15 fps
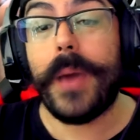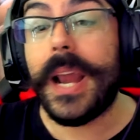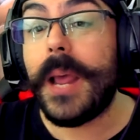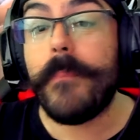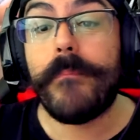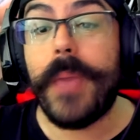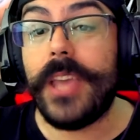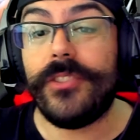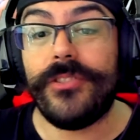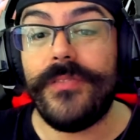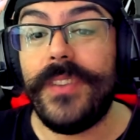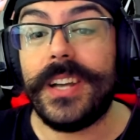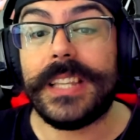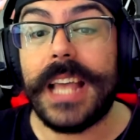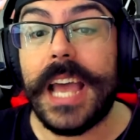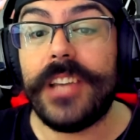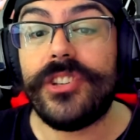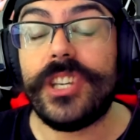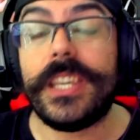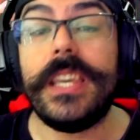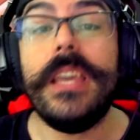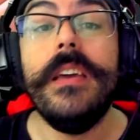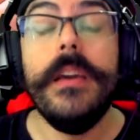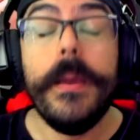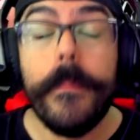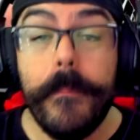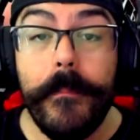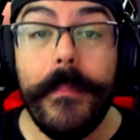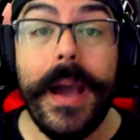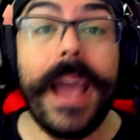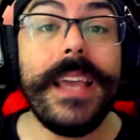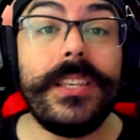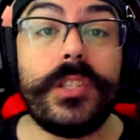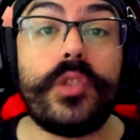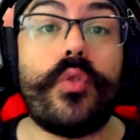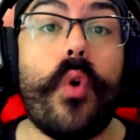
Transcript: Parabéns de verdade que mais